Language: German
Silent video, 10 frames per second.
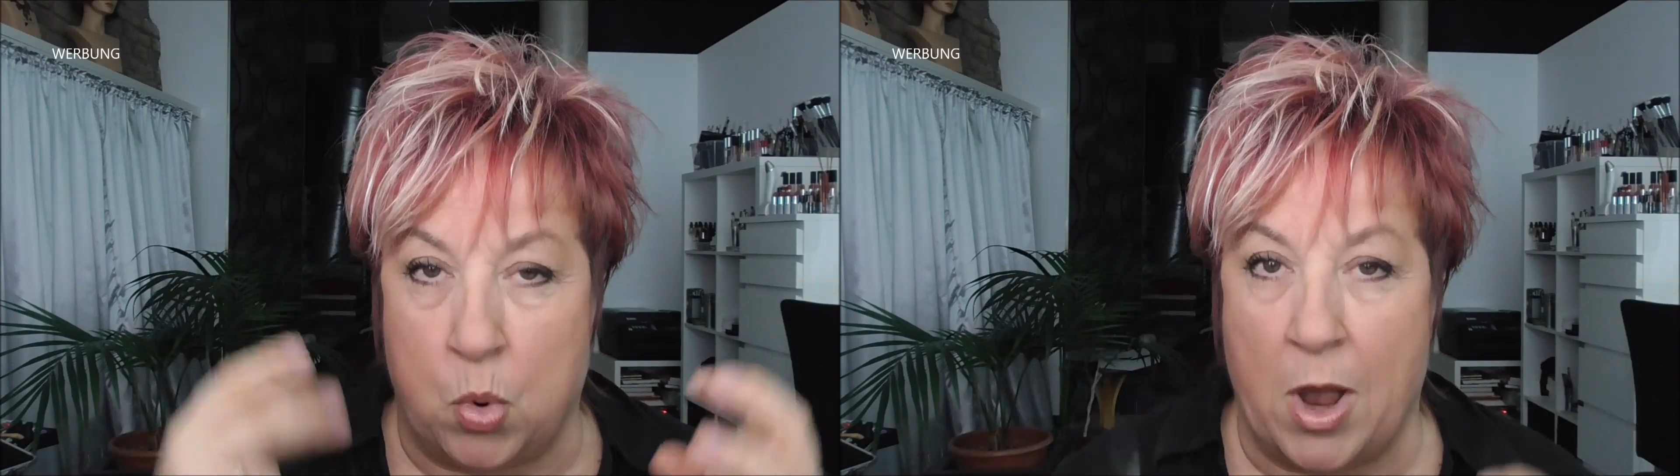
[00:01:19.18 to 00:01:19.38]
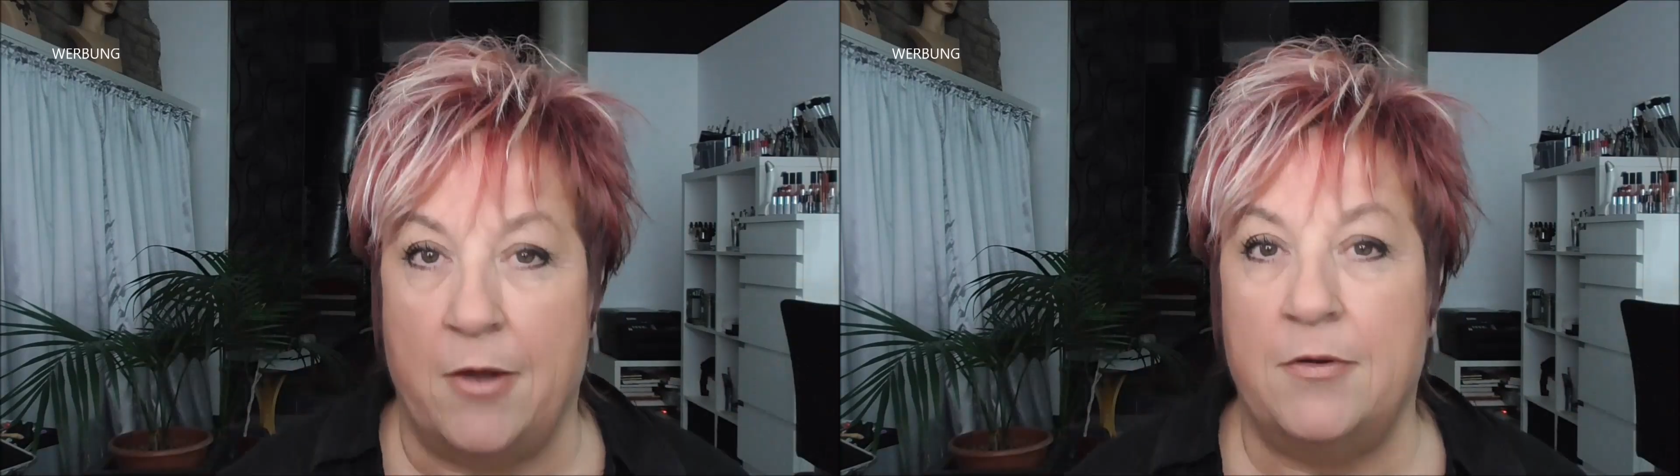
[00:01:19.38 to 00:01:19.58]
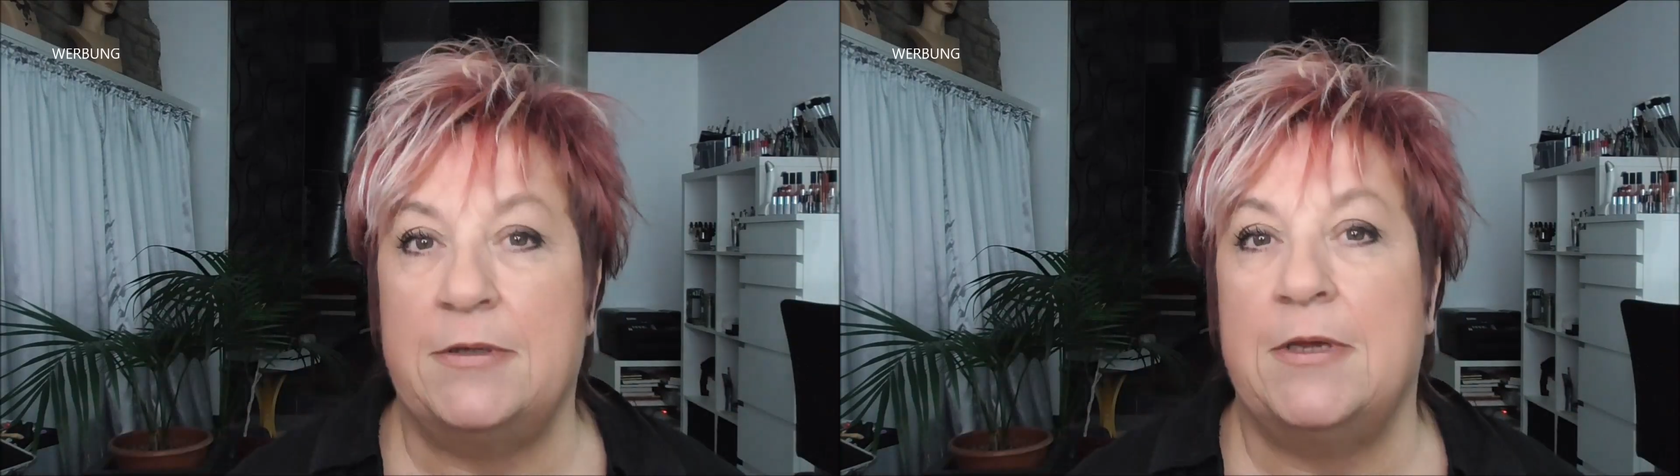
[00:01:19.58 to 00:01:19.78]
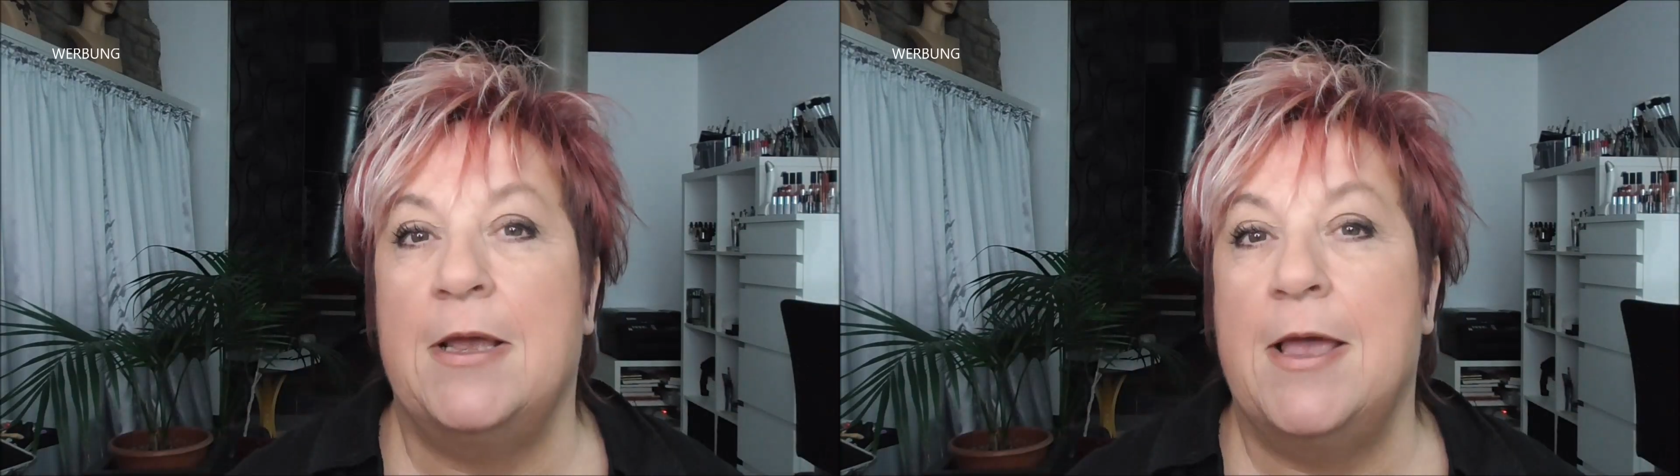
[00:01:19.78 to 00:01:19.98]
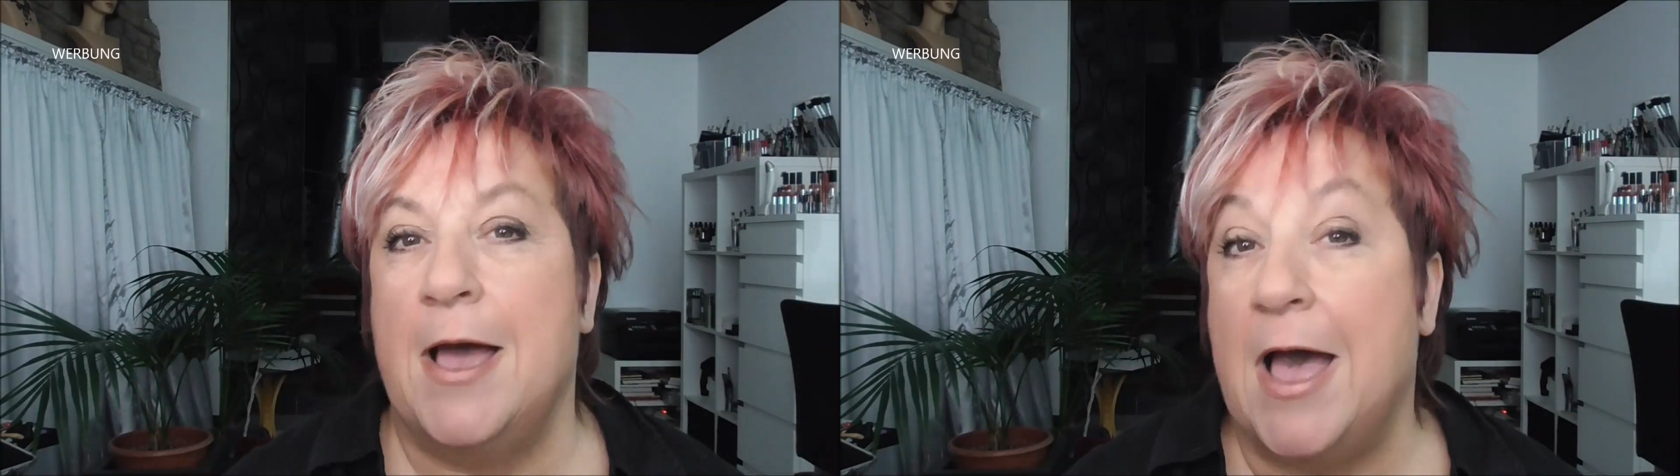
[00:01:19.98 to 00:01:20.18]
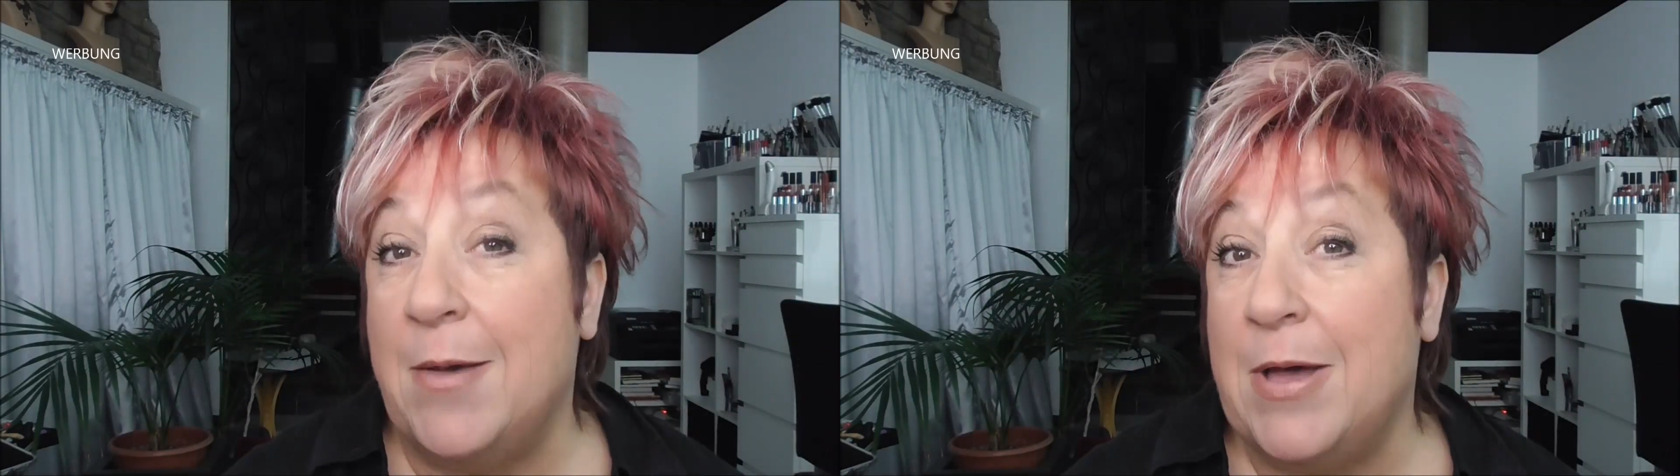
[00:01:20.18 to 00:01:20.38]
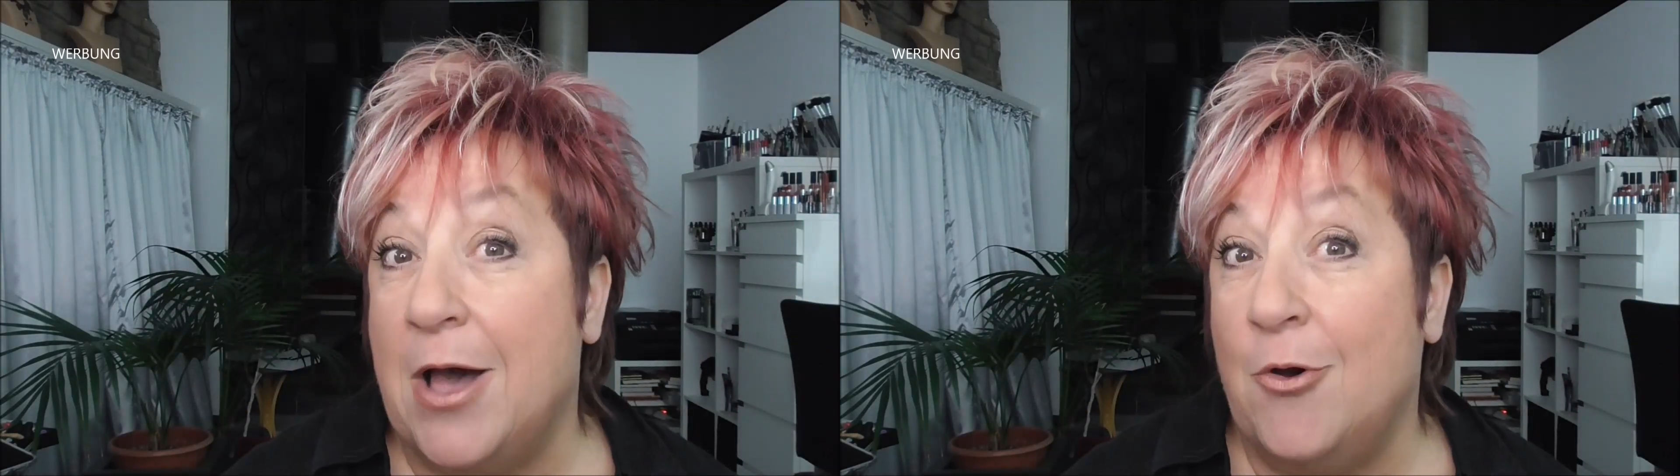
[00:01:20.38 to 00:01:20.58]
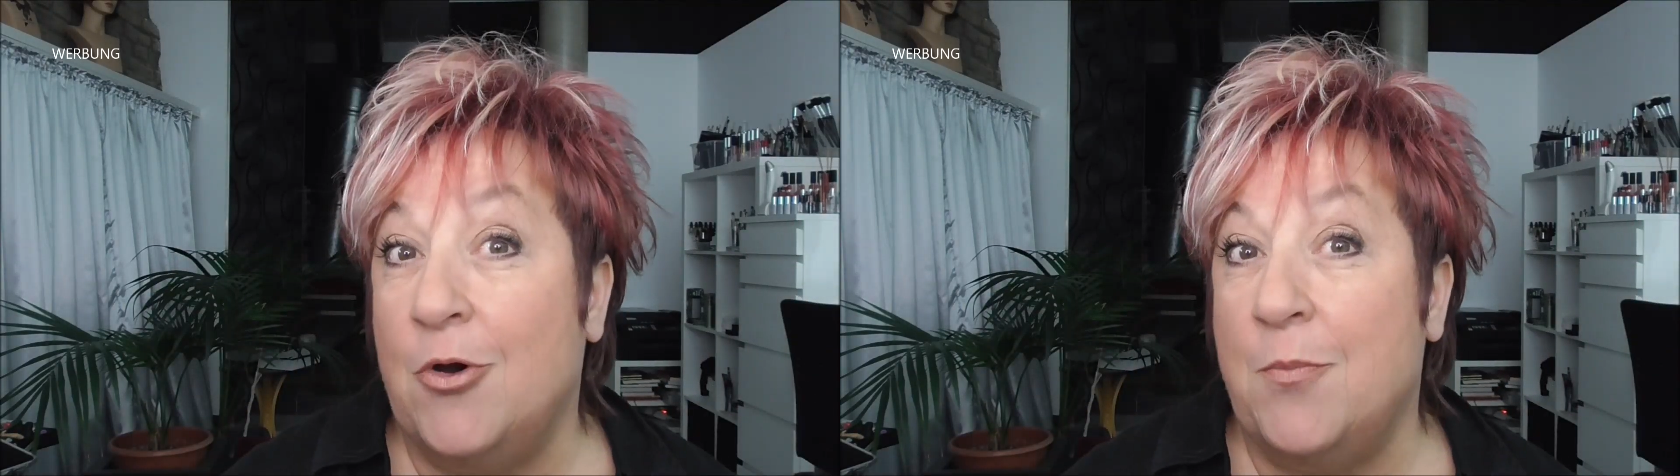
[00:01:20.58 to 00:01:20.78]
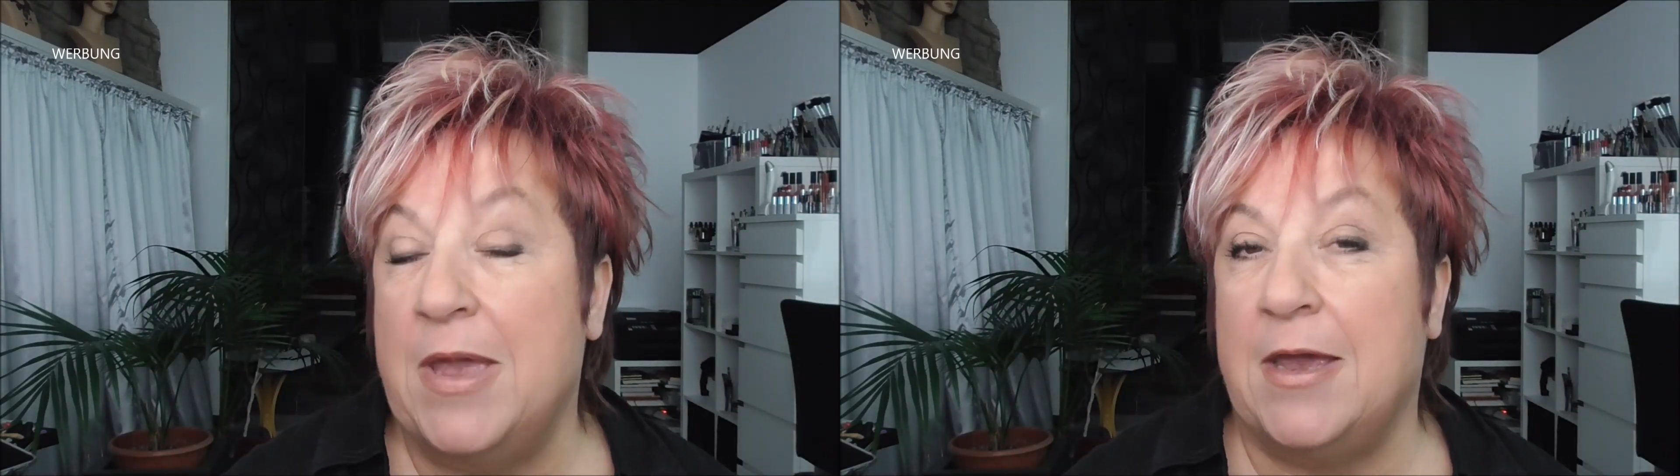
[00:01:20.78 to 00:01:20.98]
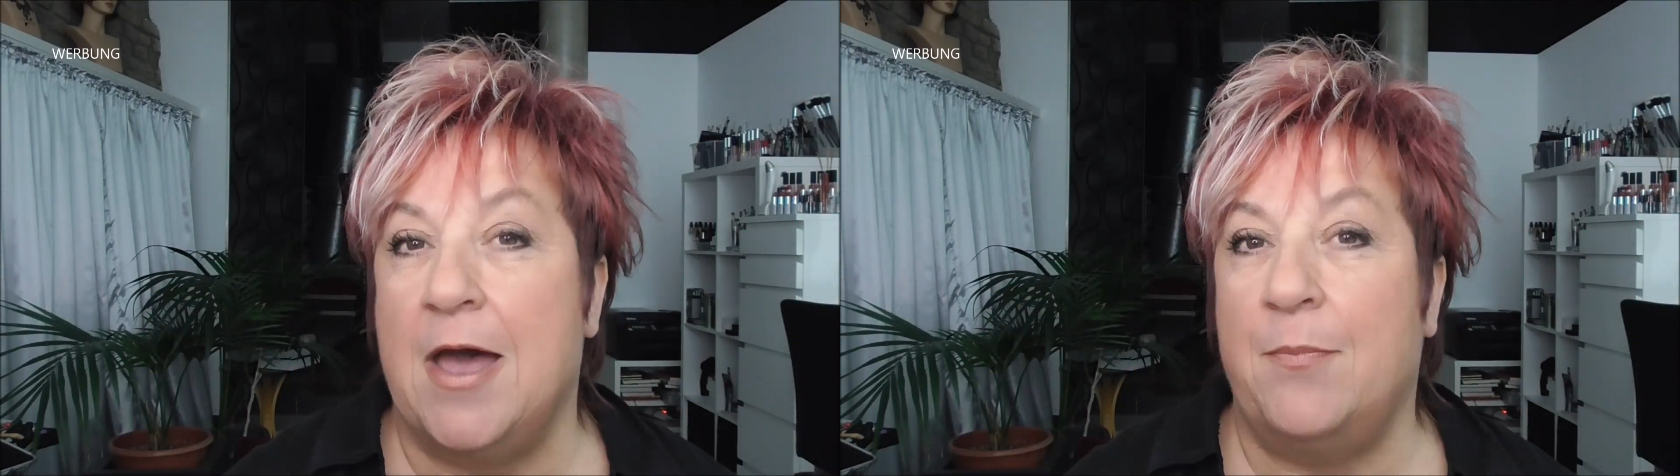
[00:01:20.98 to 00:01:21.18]
aus, aber
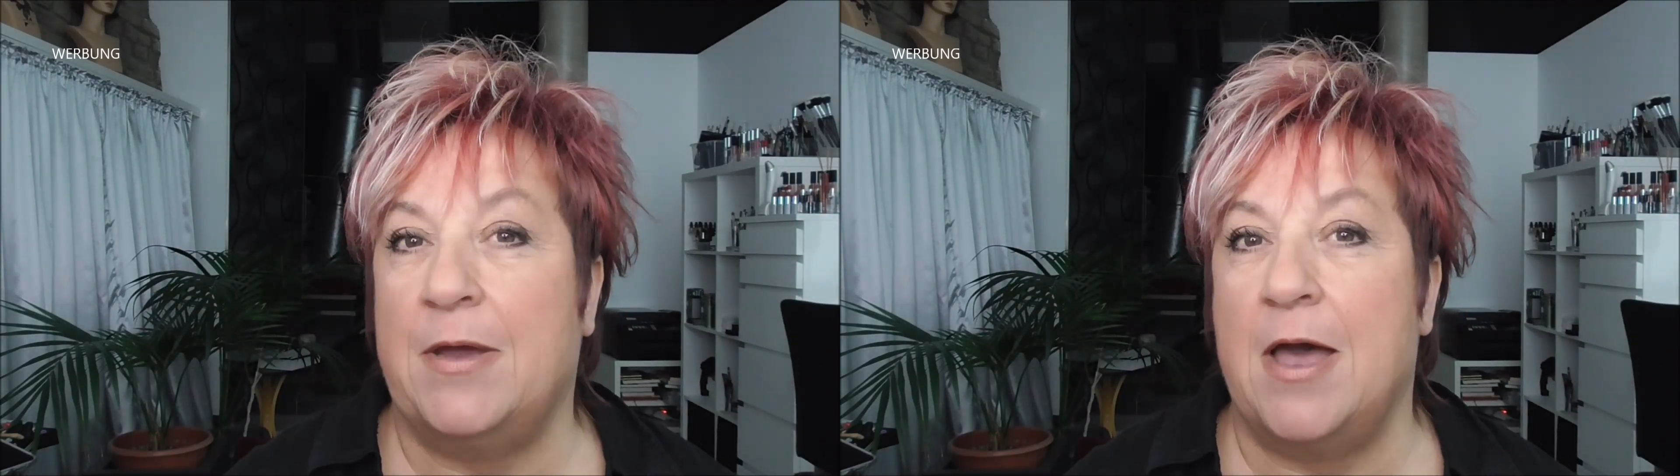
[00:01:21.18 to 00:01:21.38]
Augen-Make-up